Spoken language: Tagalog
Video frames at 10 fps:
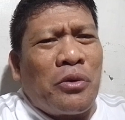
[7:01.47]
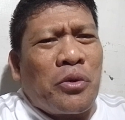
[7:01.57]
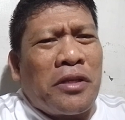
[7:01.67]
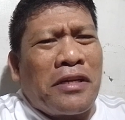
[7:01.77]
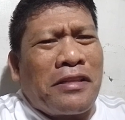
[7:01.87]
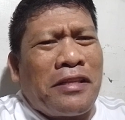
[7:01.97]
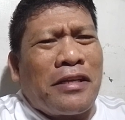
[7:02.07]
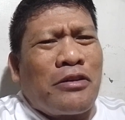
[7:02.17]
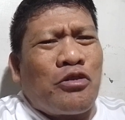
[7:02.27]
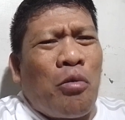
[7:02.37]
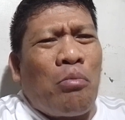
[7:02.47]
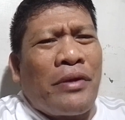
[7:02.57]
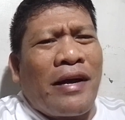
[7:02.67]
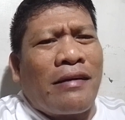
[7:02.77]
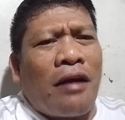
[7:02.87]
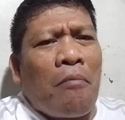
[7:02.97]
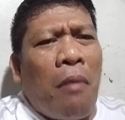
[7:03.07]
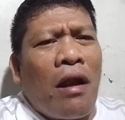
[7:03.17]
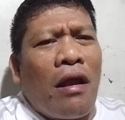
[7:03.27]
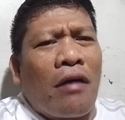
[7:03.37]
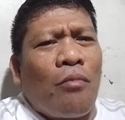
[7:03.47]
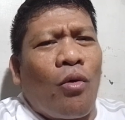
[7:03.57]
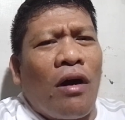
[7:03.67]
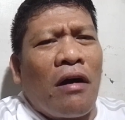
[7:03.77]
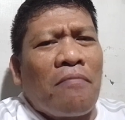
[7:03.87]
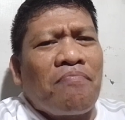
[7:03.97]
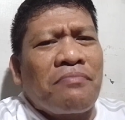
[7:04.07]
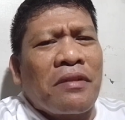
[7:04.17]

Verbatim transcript: Duterte, sobrang kapal ang mukha.